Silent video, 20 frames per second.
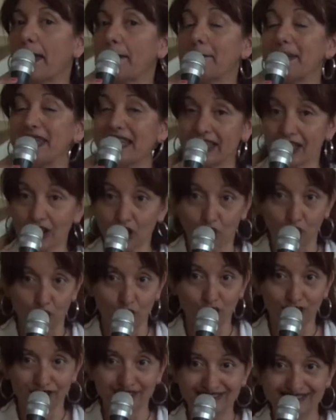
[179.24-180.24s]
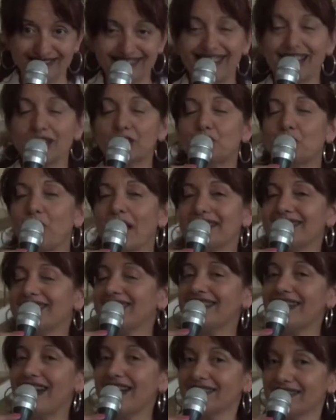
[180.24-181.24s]
Mirko, la tua
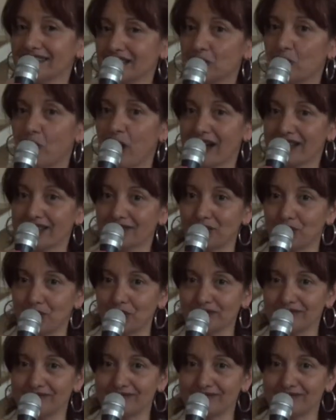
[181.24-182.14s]
idea al riguardo.